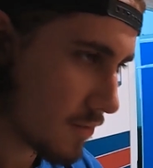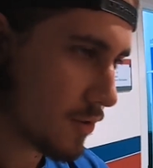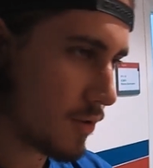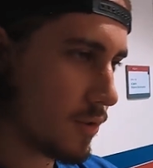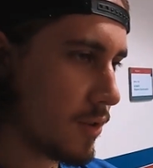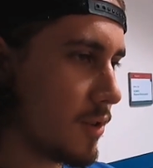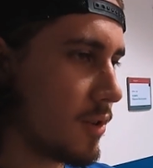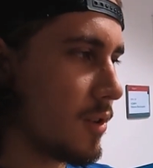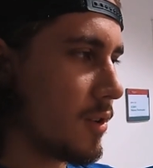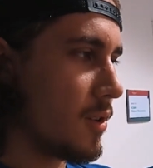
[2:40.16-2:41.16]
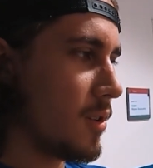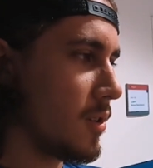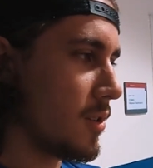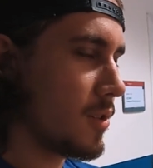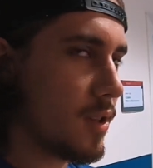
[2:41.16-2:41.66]

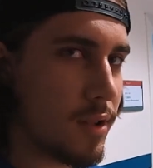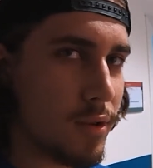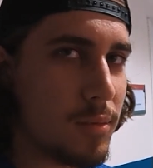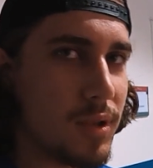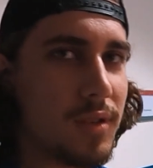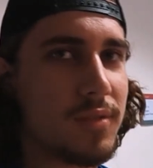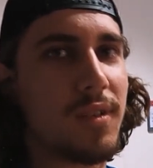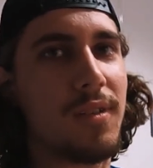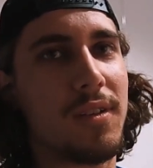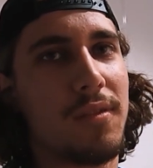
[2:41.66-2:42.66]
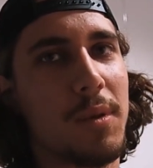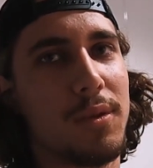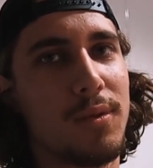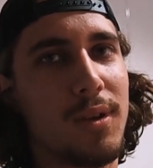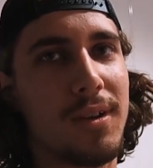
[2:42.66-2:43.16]
Все. И любитель вставать в
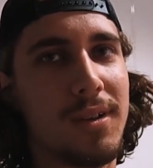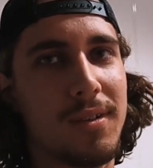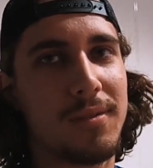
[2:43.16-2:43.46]
5 утра.